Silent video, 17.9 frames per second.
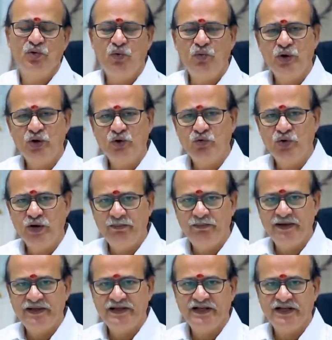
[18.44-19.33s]
ஒவ்வொரு
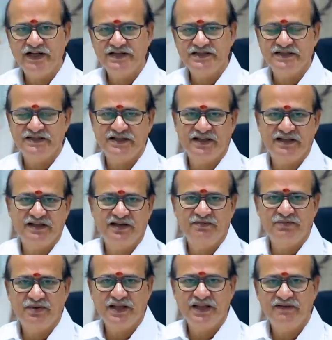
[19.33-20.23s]
குறிப்பிட்ட
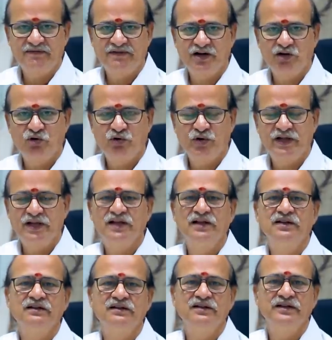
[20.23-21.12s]
நட்சத்திரத்தில் பிறந்தவர்களுடைய
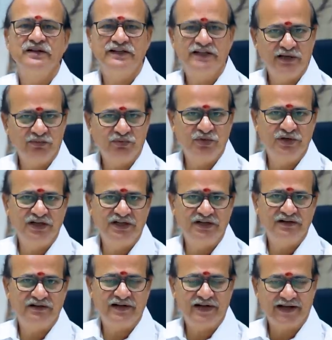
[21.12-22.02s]

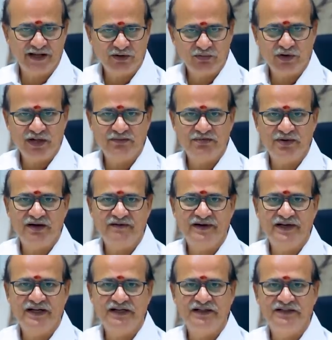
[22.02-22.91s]
இயல்புகள் நடைமுறை
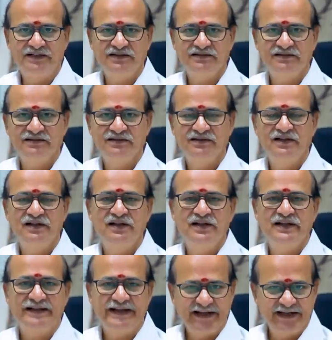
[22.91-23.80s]
பாவனைகள்
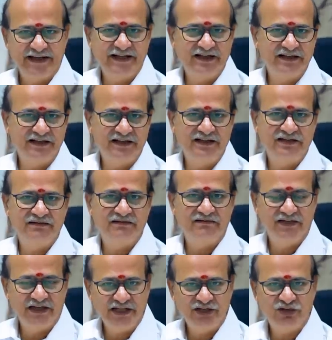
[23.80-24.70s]
எண்ணங்கள்
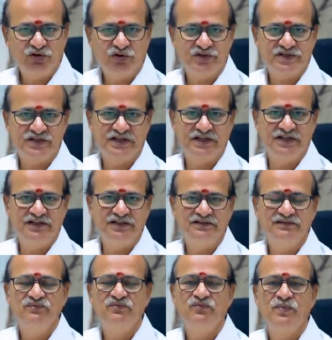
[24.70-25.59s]

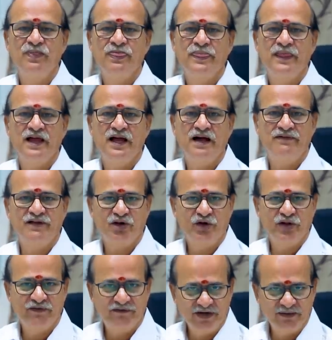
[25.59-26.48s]
வெளித்தோற்றங்கள்
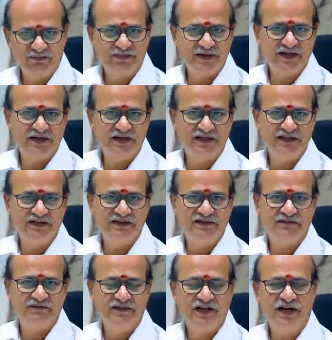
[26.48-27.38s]
அவருடைய விருப்பங்கள்
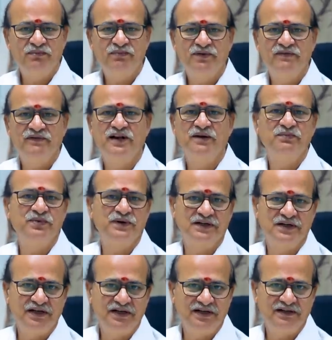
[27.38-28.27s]
விருப்பு
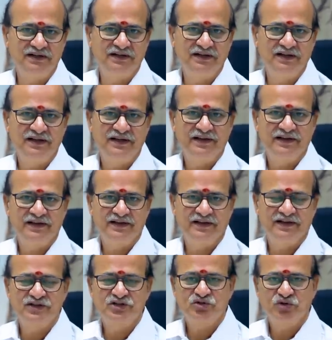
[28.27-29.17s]
வெறுப்புகள்
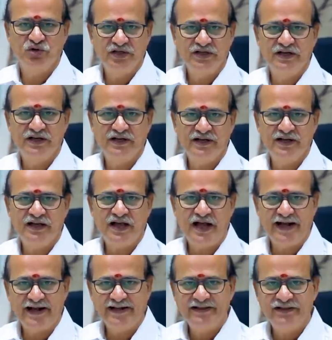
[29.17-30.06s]
என்று சொல்லுகின்ற
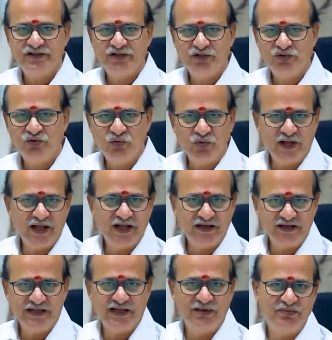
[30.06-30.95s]
அனைத்து குண
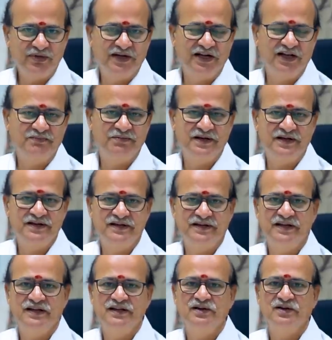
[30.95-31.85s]
இயல்புகளை
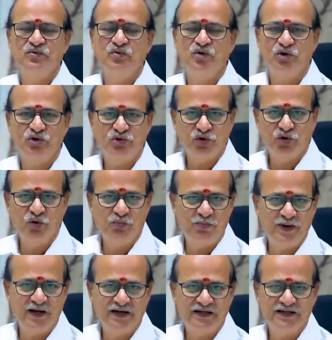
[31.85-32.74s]
பற்றிய ஒரு
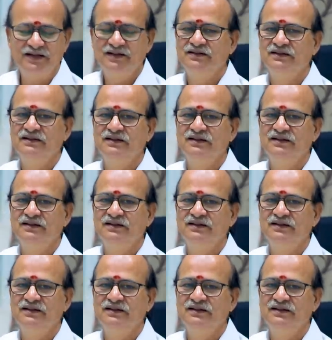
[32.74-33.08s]
தொகுப்பாக